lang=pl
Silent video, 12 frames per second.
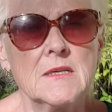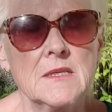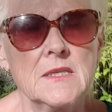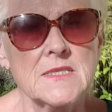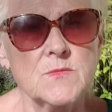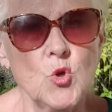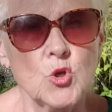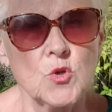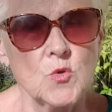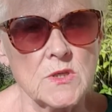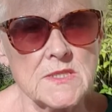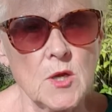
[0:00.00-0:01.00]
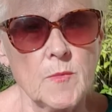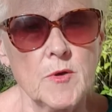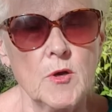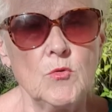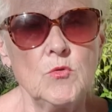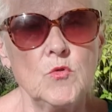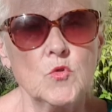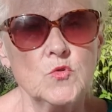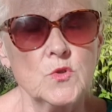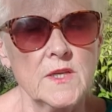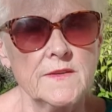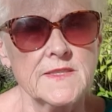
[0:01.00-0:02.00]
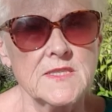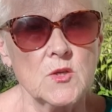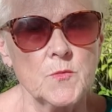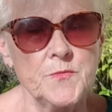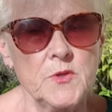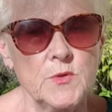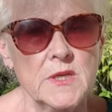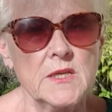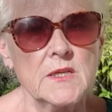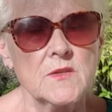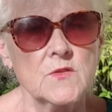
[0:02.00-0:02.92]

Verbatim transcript: jest młodą osobą, u której wystąpiły